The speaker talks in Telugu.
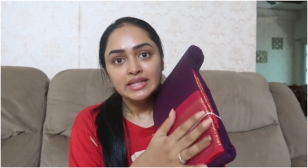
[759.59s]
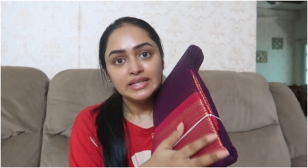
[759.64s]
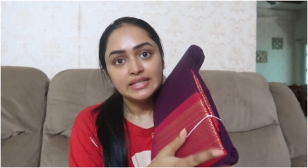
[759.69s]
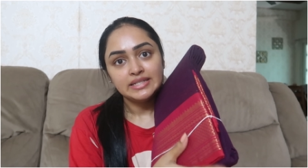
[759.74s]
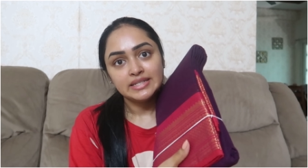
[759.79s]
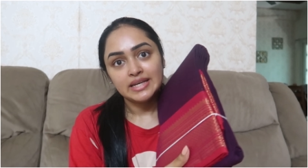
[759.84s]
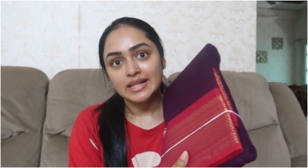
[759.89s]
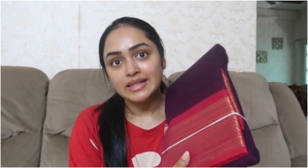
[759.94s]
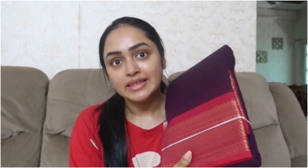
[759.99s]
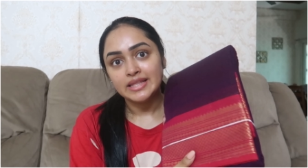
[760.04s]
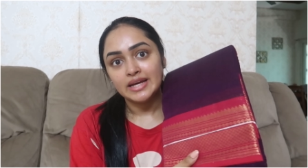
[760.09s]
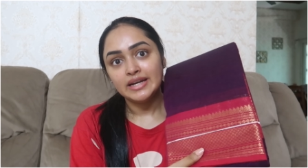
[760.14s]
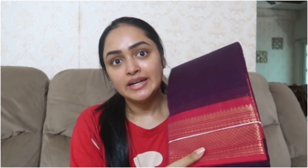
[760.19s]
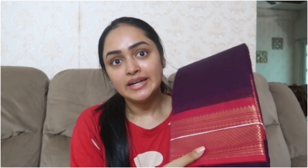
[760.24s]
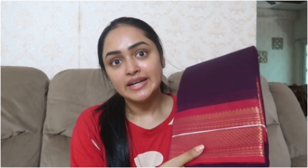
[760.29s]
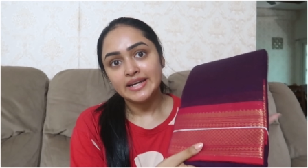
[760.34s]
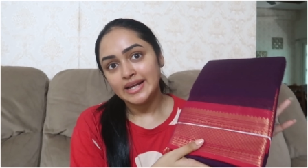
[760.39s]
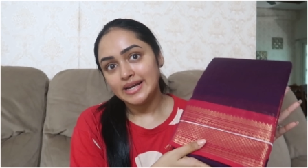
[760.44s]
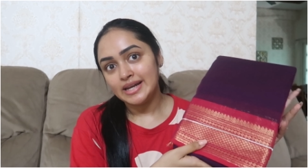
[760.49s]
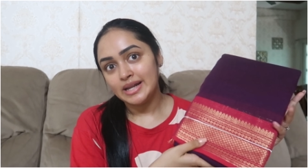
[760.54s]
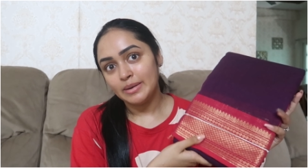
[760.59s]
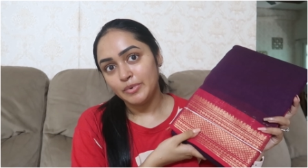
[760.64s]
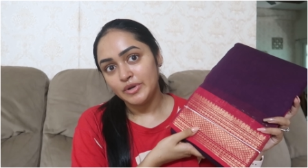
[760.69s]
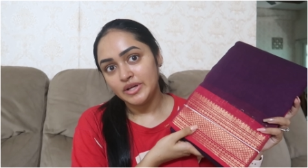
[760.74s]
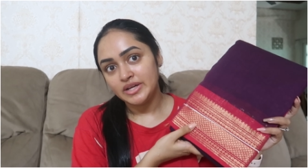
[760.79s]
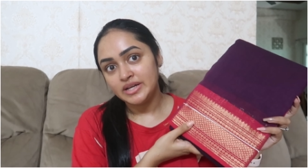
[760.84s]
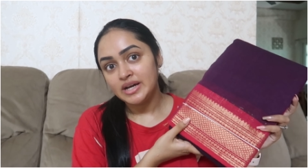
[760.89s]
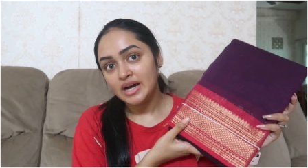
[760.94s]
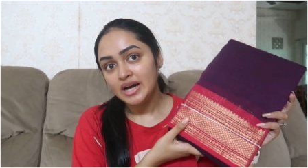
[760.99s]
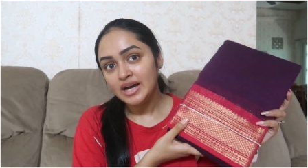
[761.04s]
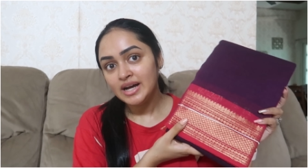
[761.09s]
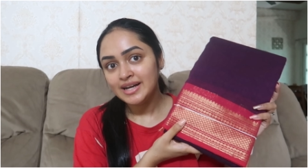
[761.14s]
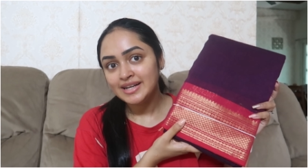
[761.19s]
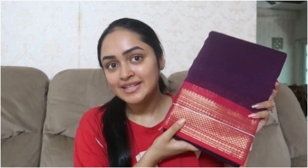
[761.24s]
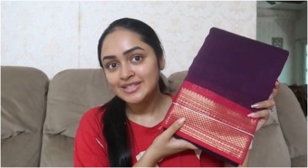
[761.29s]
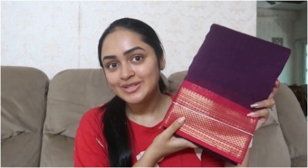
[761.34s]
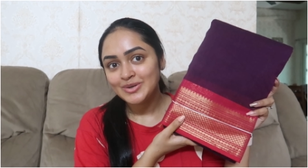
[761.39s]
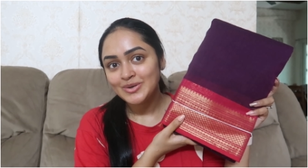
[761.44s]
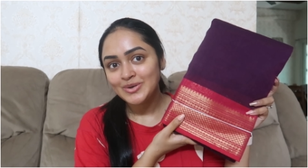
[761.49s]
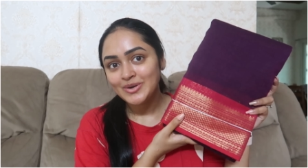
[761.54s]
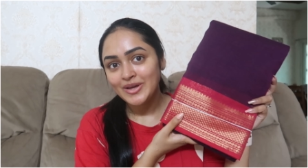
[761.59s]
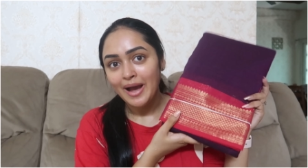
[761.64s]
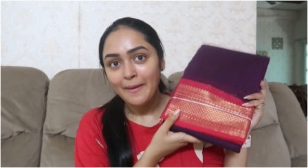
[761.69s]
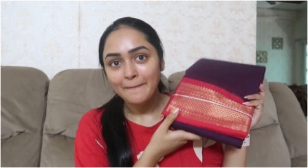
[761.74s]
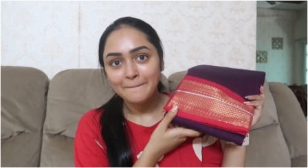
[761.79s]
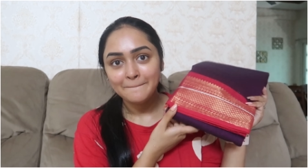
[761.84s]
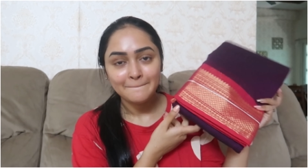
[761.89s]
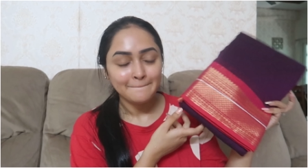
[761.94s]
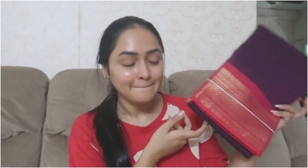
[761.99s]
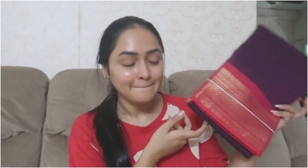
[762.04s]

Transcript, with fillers: తీసుకెళ్తాను ఇంటికి వెళ్ళినప్పుడు ఇంకా సో యా